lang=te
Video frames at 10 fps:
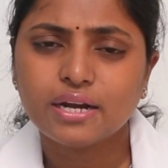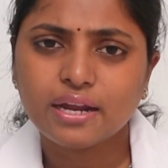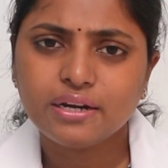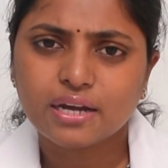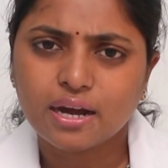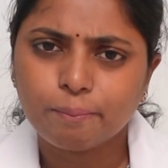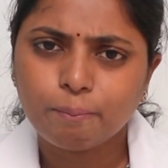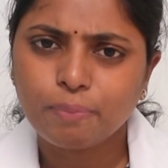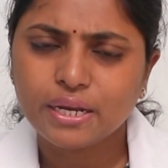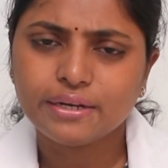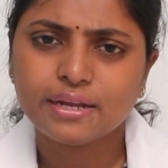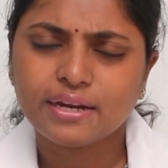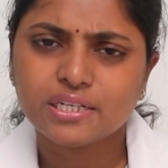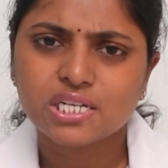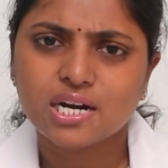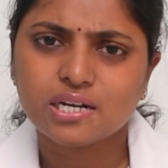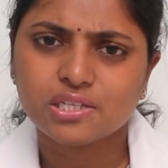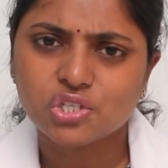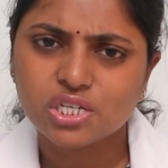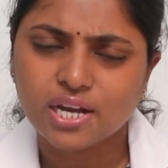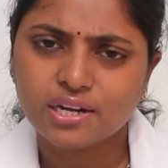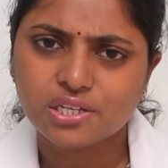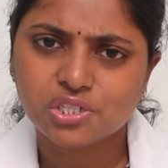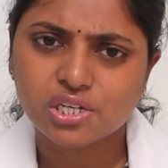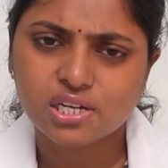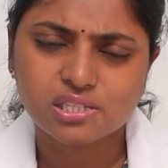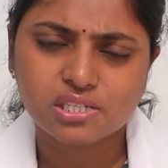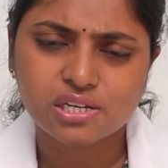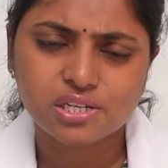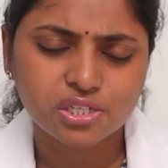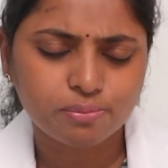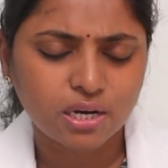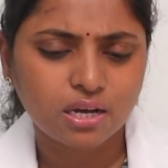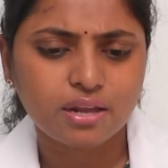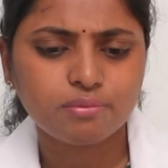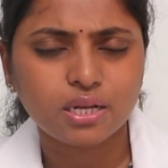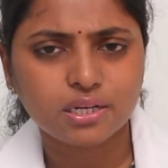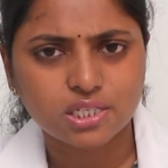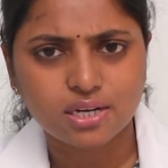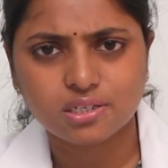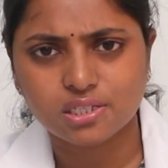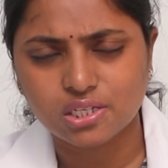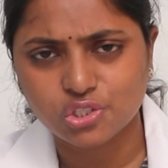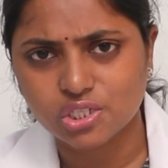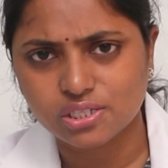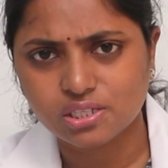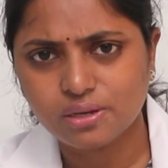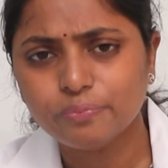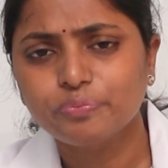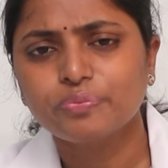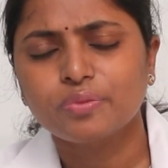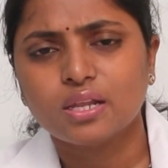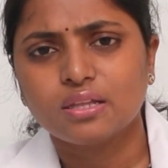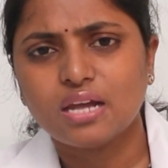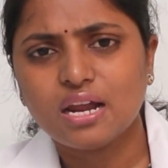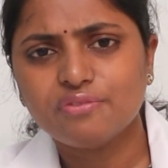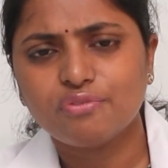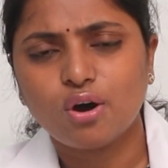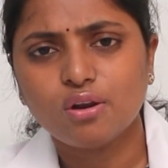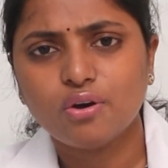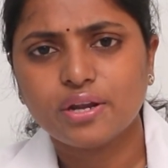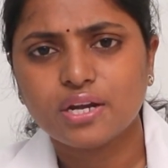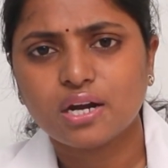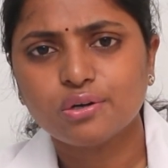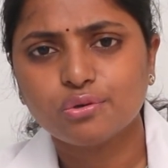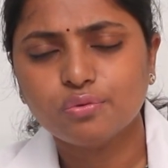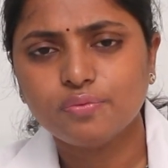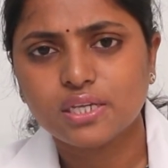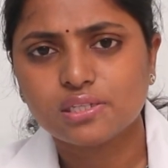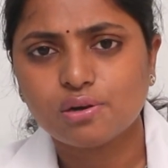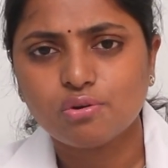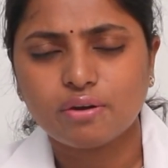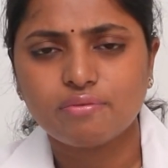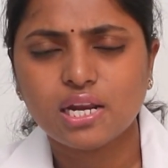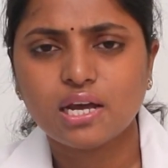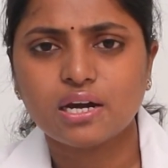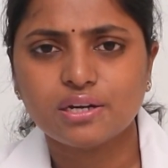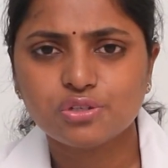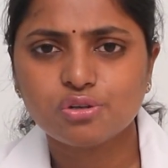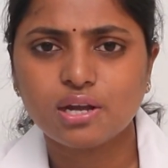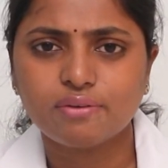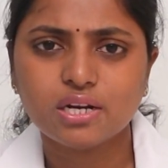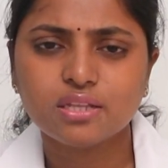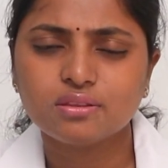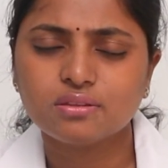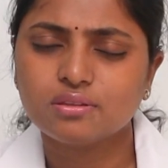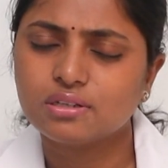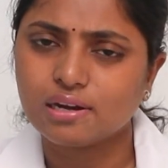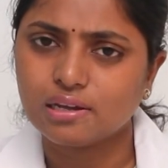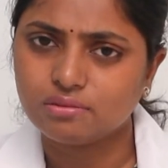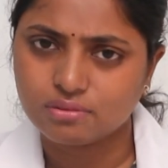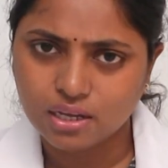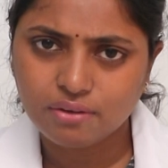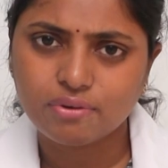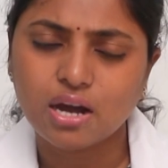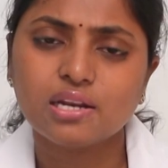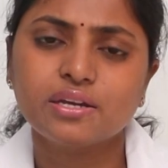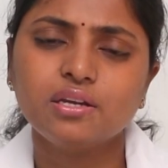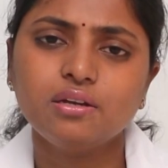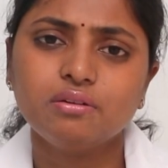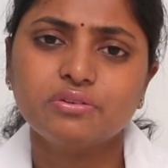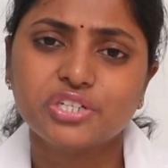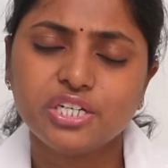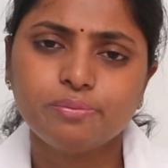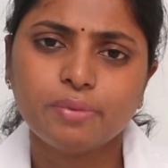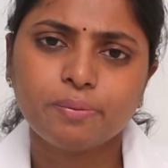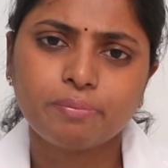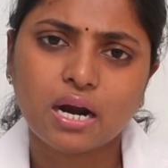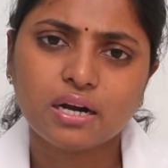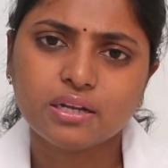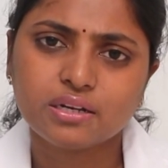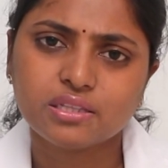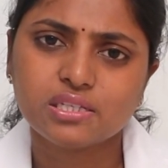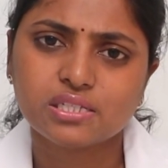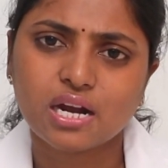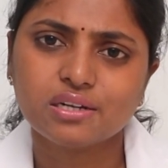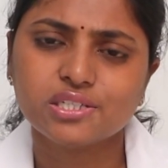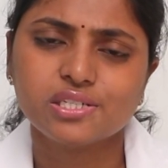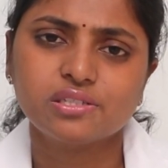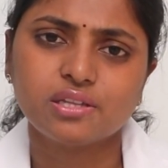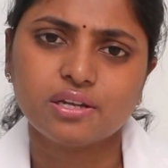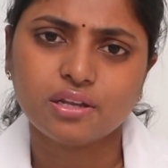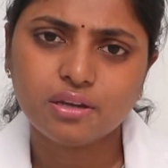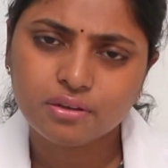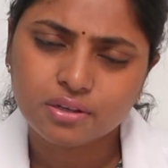డైట్ కంప్లీట్ డైట్ చార్ట్ ఇచ్చి డైటీషియన్ కన్సల్టేషన్ ప్రకారం డైట్ చార్ట్ ఇచ్చేసి దాన్ని ఫాలో అయ్యాక టూ వీక్స్లో ఒకవేళ కంట్రోల్ అవనట్లయితే వాళ్ళకి ట్రీట్మెంట్ పార్ట్ అనేది స్టార్ట్ చేస్తేనే